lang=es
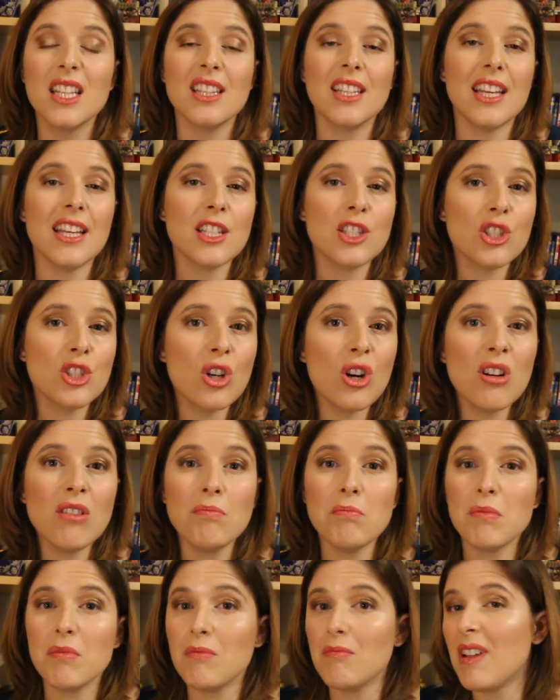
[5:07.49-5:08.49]
De
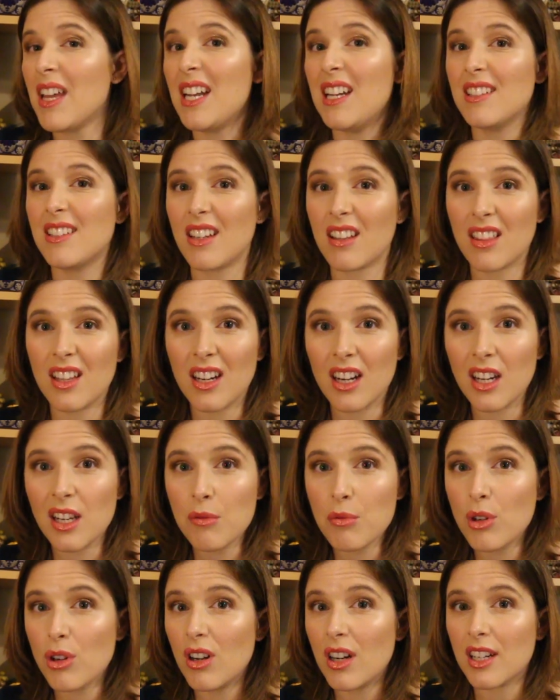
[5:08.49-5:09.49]
hecho, en el tercer
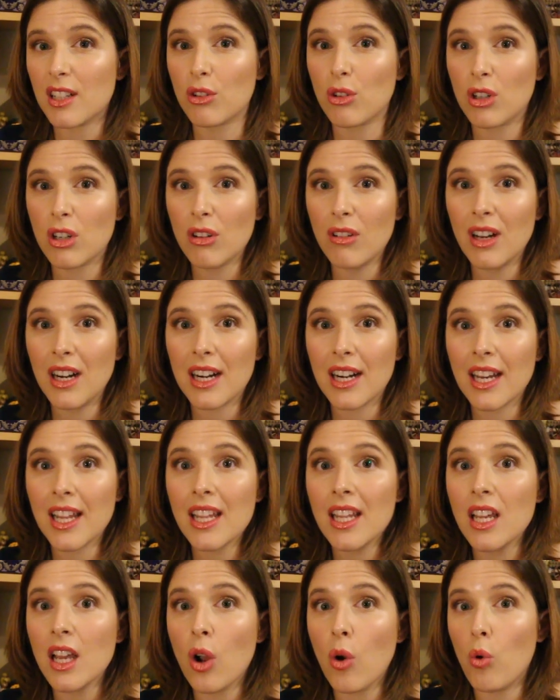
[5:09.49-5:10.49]
libro, El Retorno del
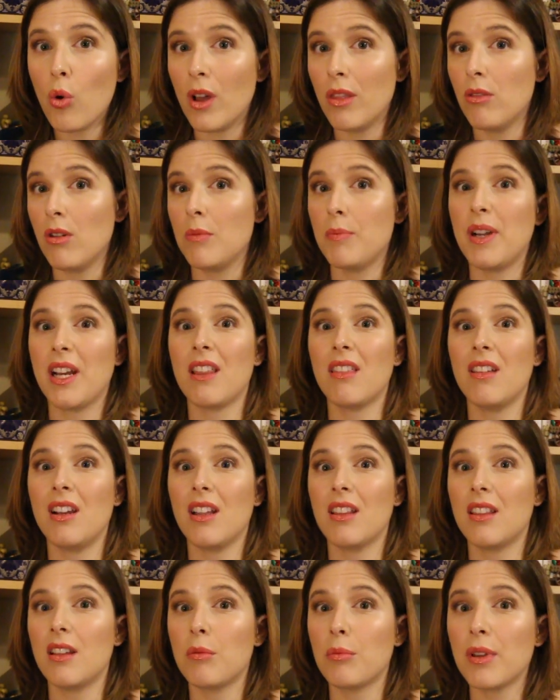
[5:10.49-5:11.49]
Rey, cuando aparece
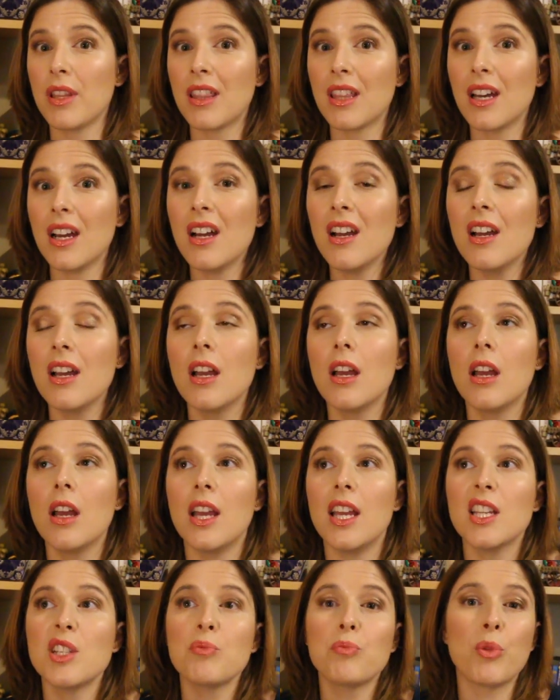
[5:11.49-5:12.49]
la cerveza,
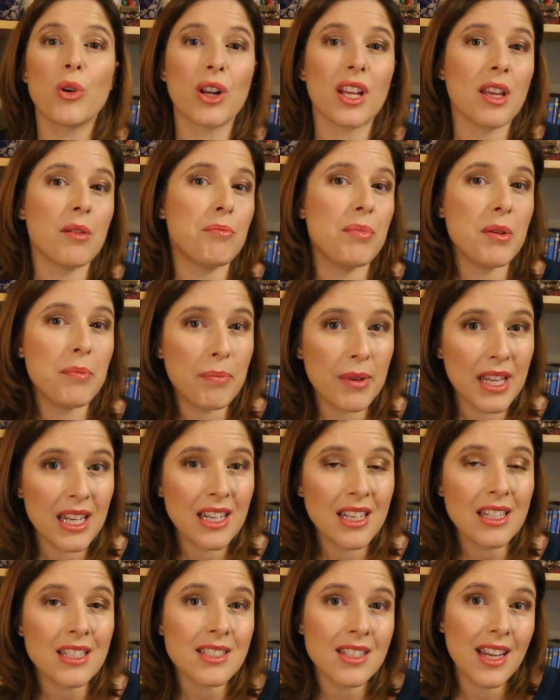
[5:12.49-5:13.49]
es porque
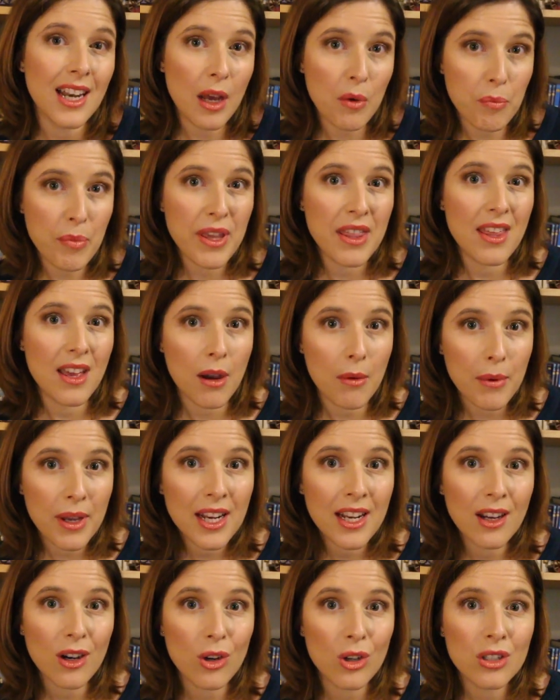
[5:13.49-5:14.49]
Pippin se la pide a
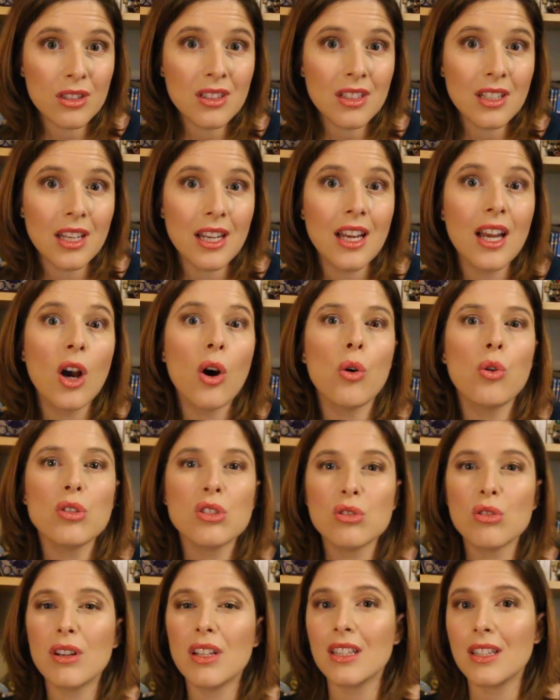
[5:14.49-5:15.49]
Beregón
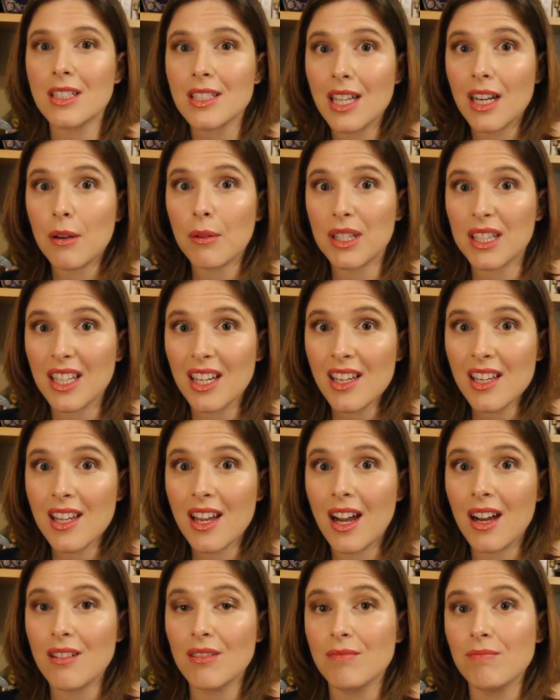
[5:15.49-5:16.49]
justo antes de la
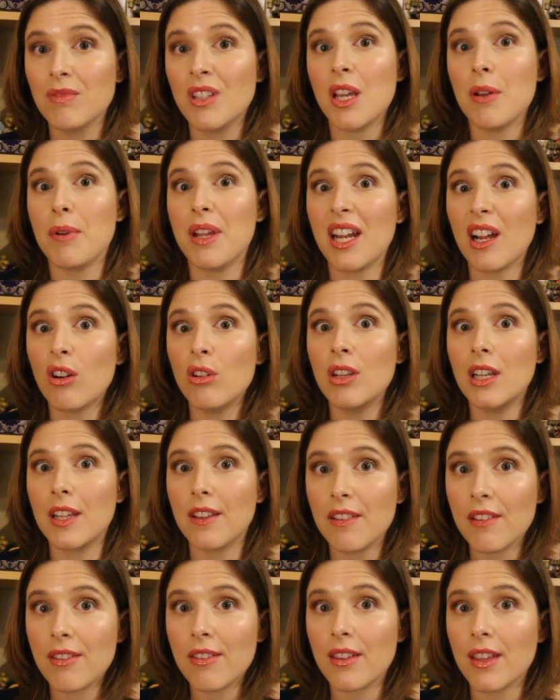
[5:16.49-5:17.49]
batalla, que Beregon
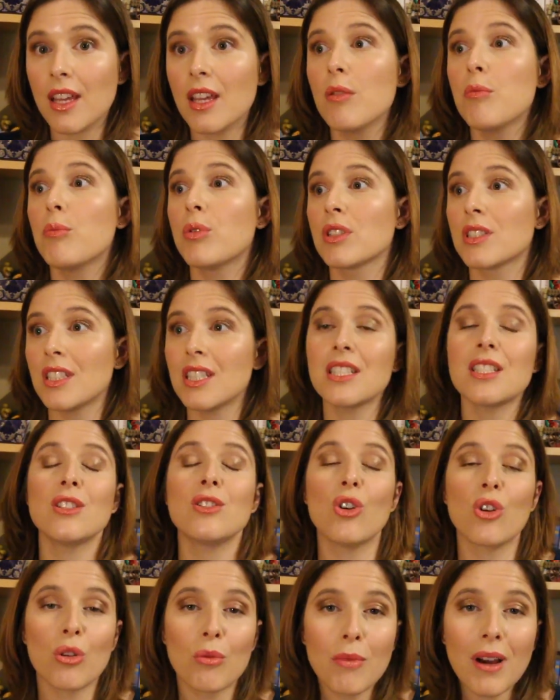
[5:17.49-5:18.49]
le dice, pues
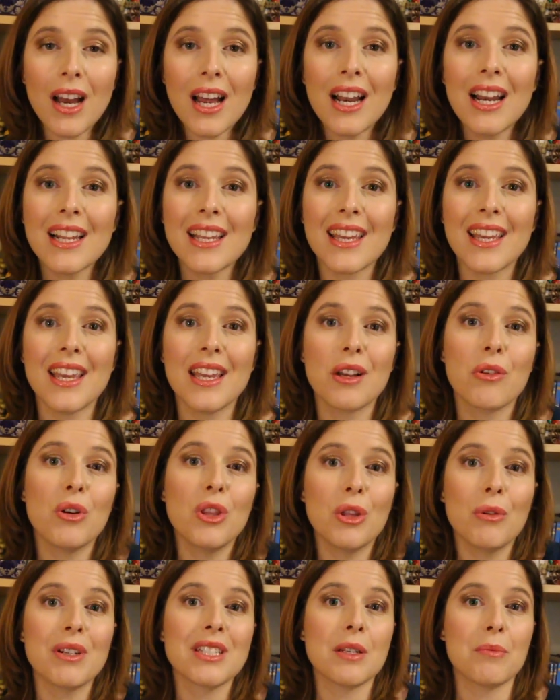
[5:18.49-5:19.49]
es normal que
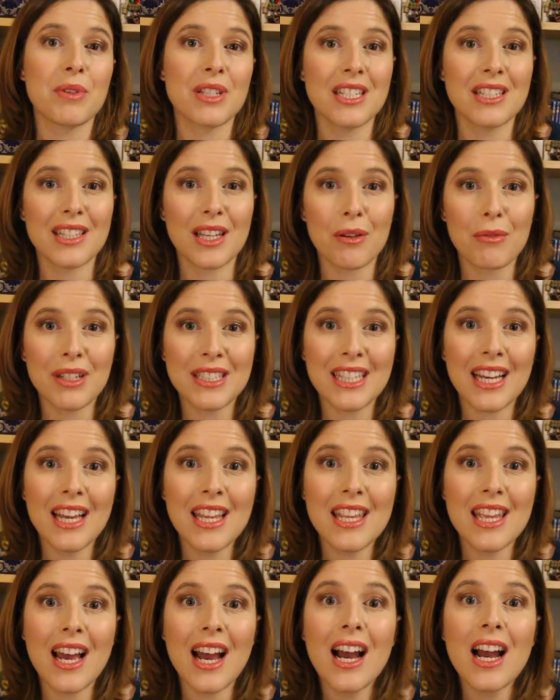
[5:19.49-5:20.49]
cuando vas a presentar
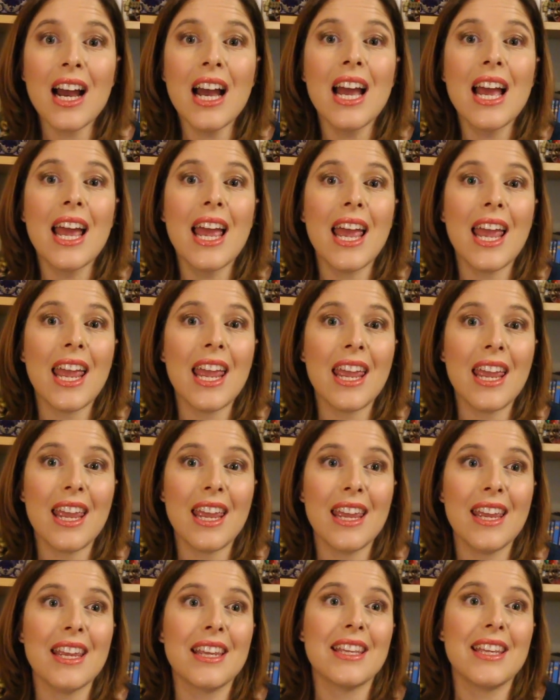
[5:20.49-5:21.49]
batalla
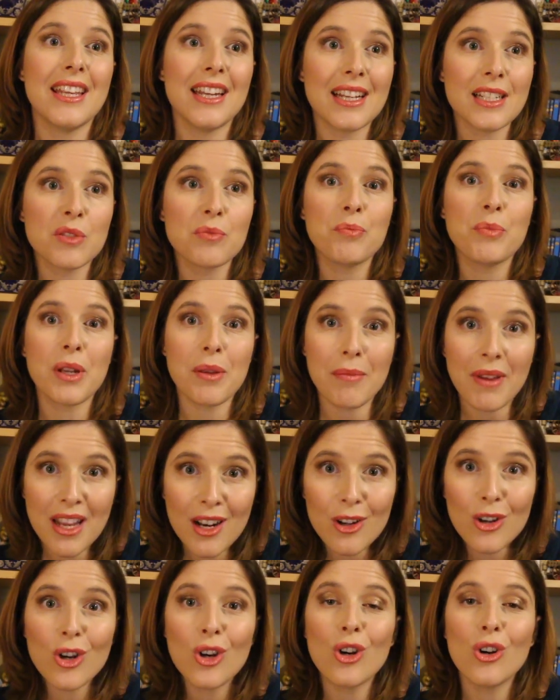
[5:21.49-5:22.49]
eh, quieras
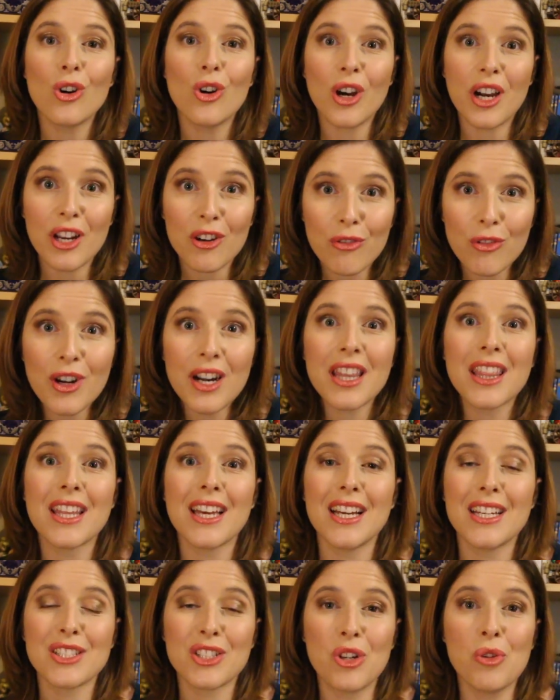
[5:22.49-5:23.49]
primero coger
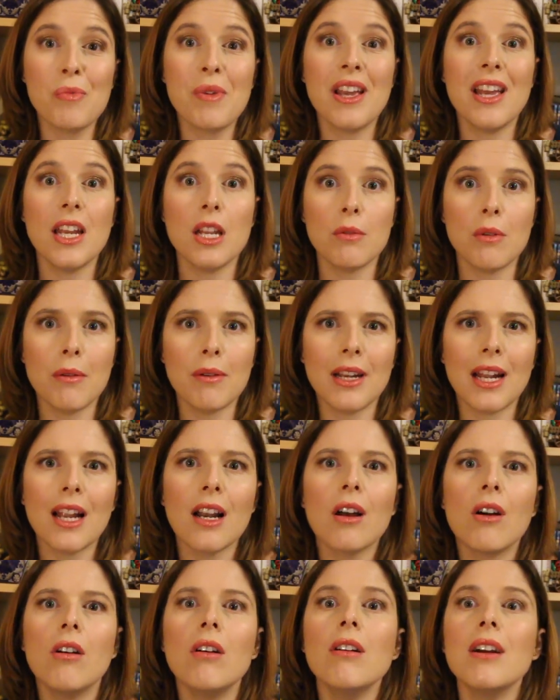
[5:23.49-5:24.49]
fuerzas, comer y beber
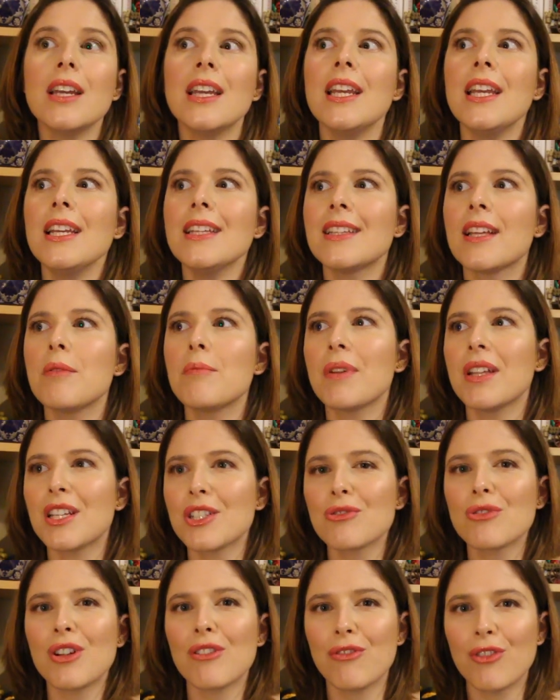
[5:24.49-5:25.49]
algo, y también
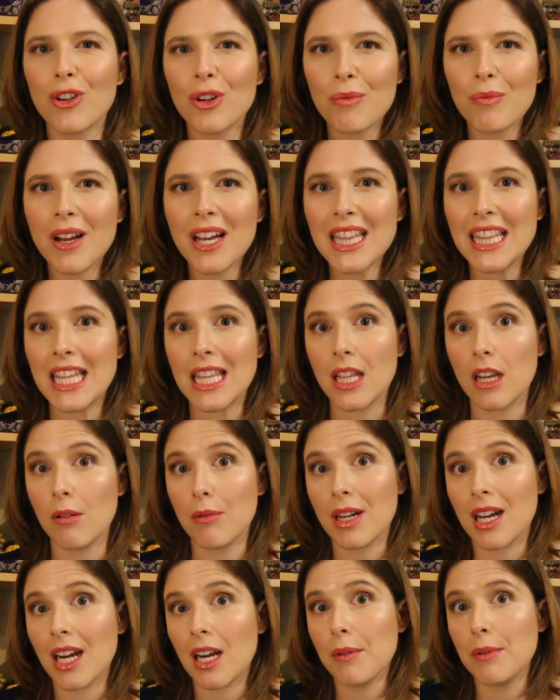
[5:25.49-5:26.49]
es una forma de
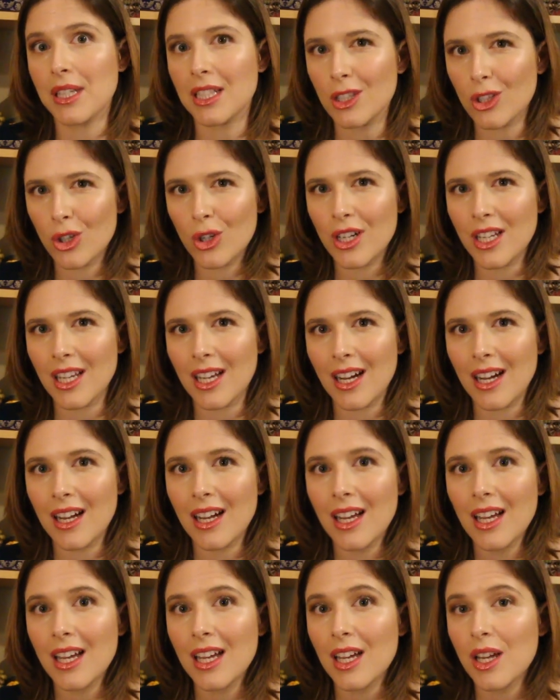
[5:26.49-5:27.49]
celebrar la victoria.